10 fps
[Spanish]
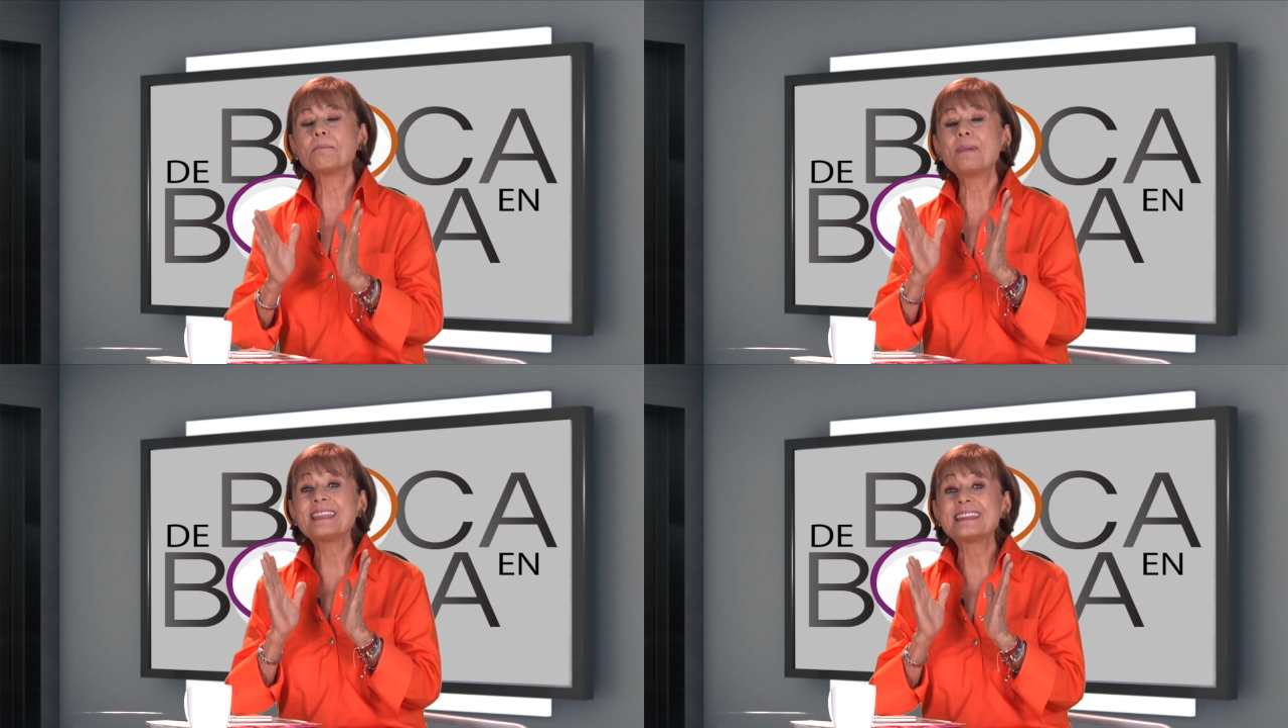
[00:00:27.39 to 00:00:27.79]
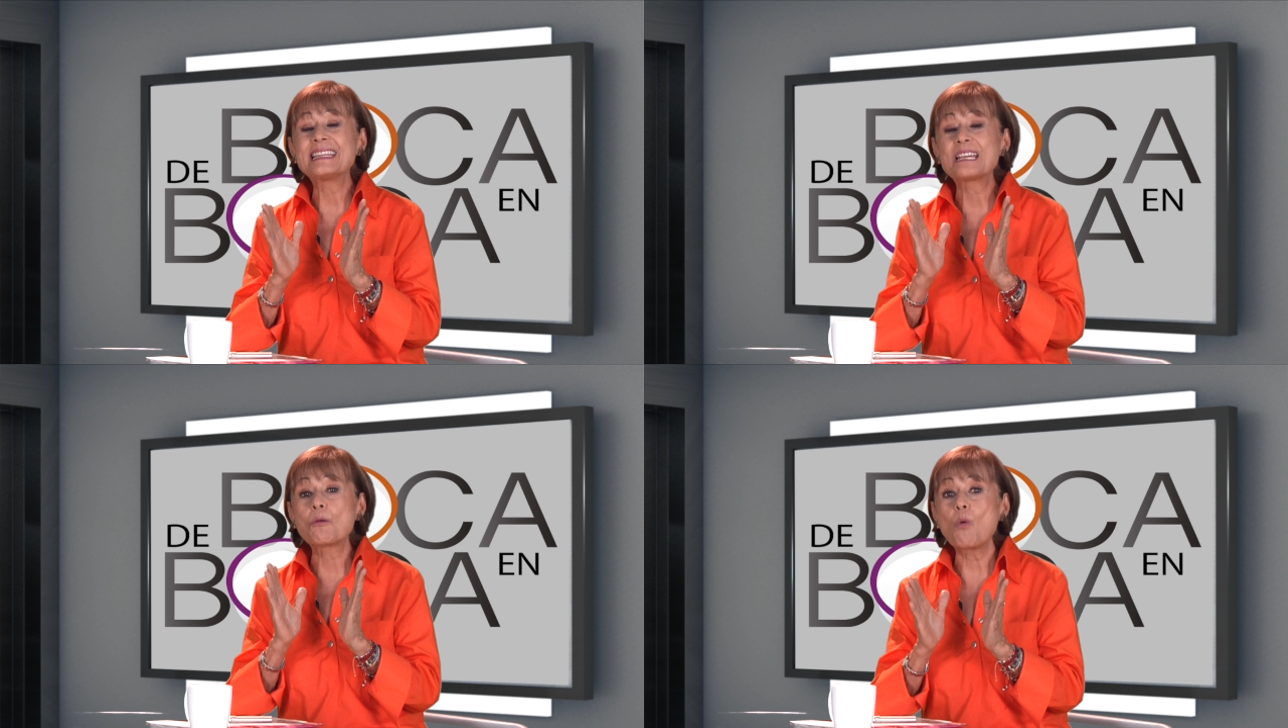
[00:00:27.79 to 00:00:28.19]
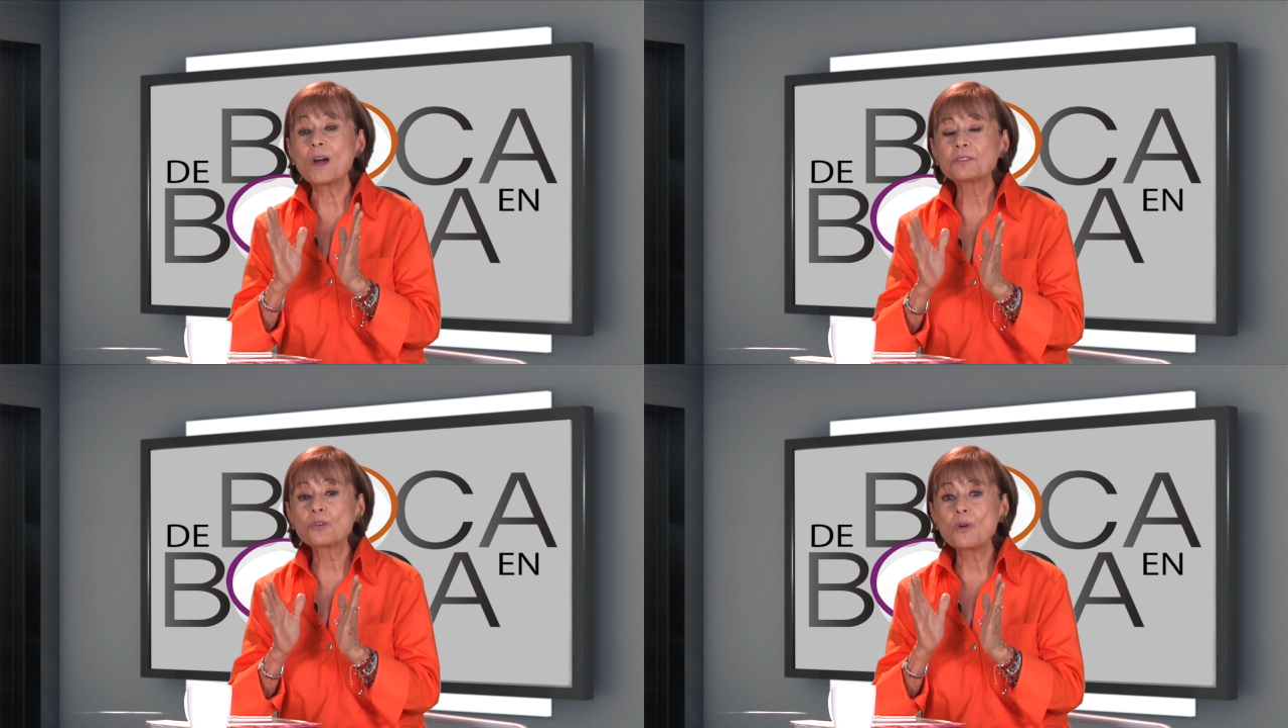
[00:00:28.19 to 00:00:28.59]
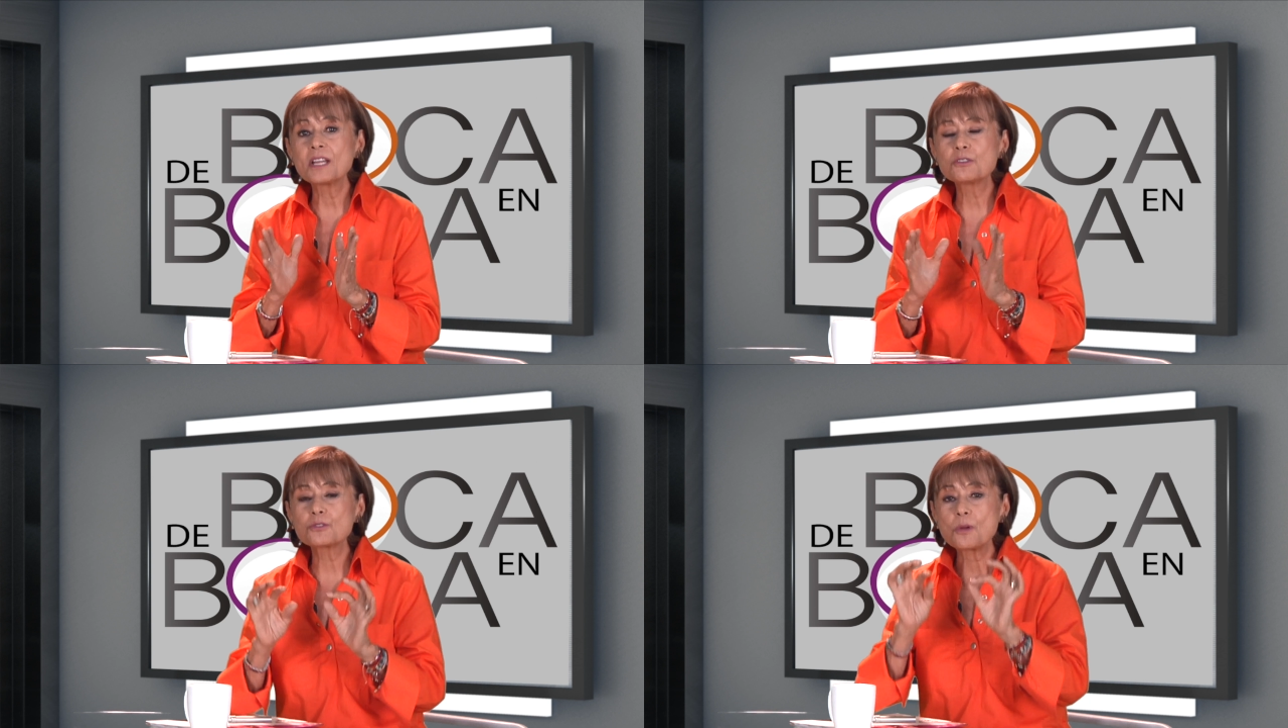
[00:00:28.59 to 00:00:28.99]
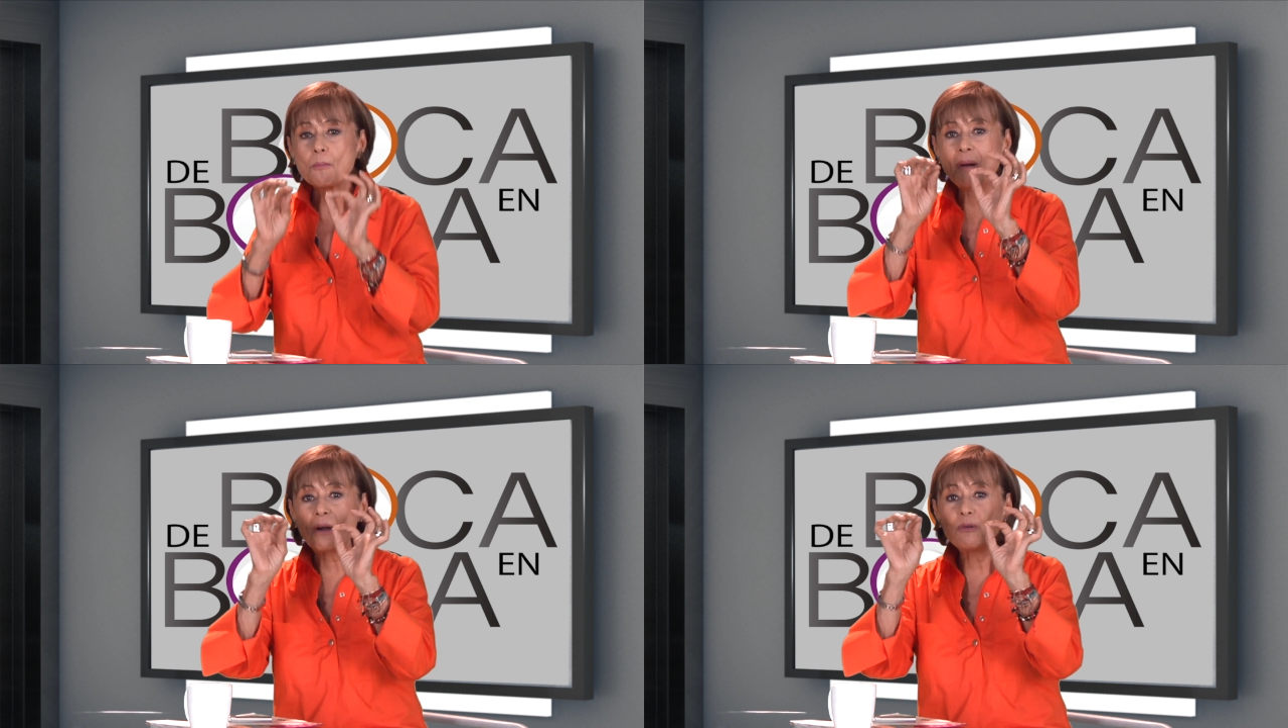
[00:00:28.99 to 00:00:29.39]
24 años
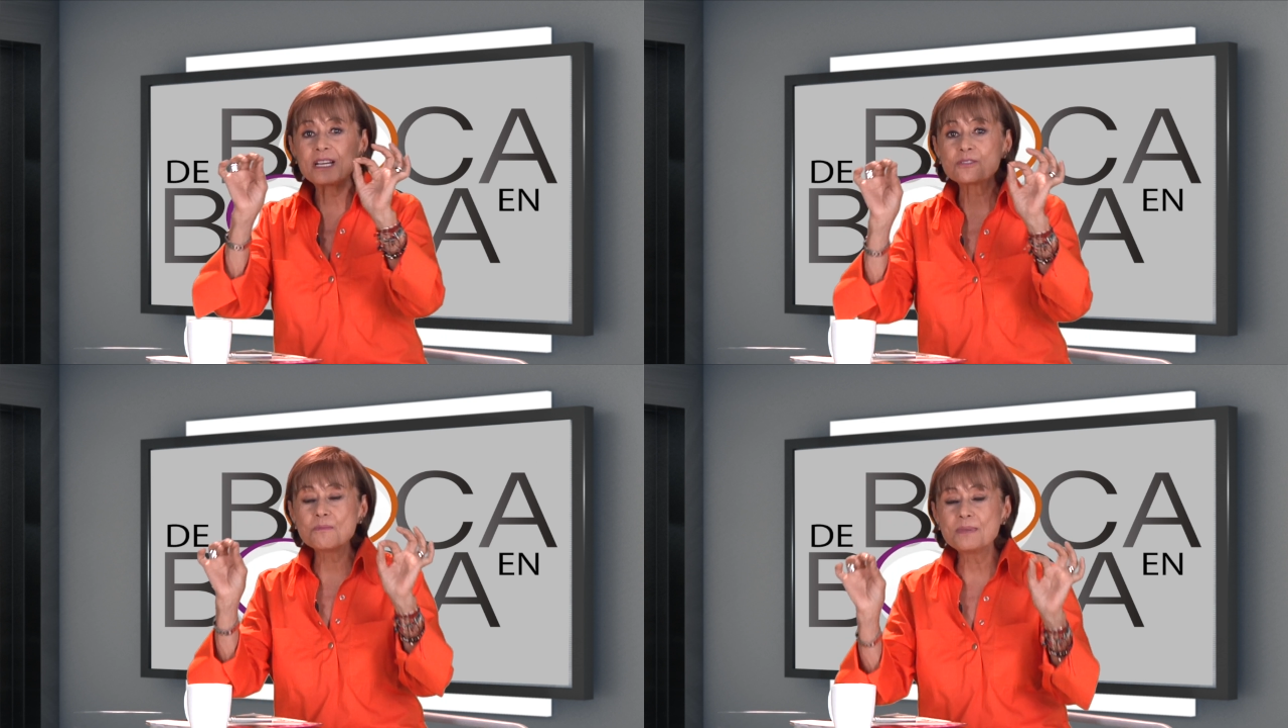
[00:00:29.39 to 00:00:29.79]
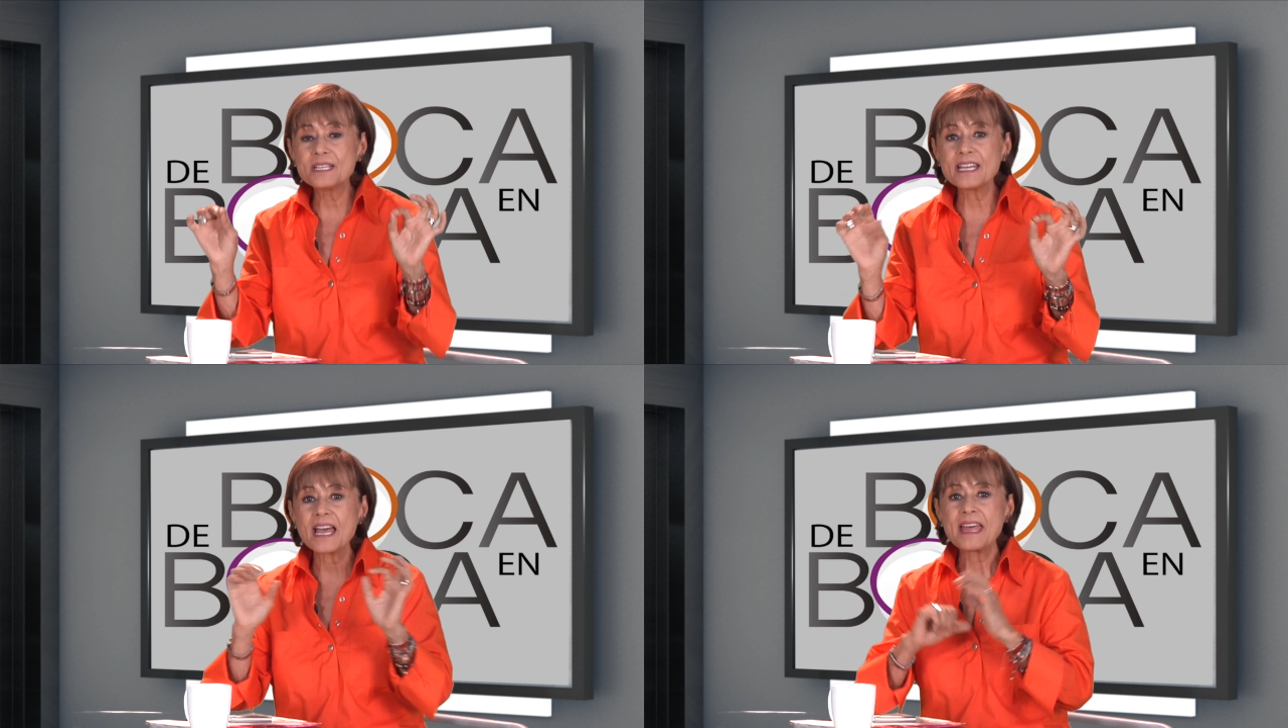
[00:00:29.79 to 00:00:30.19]
bajo la sombrilla